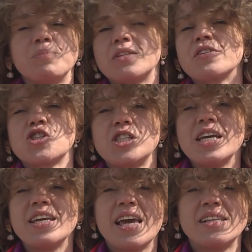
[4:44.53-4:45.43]

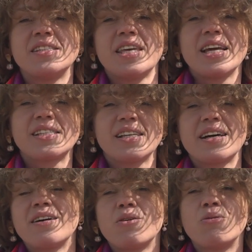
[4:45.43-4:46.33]
подтверждения
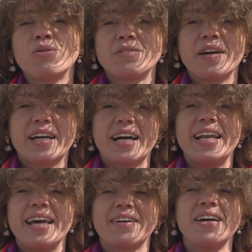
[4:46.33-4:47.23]
интереса у своих
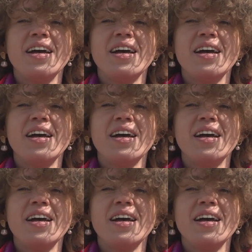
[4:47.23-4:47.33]
коллег,